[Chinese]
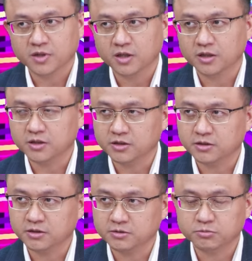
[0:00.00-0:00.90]

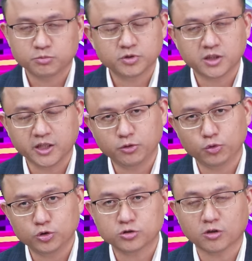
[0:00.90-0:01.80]
呃，问哎，
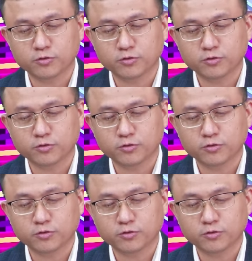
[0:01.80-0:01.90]
女首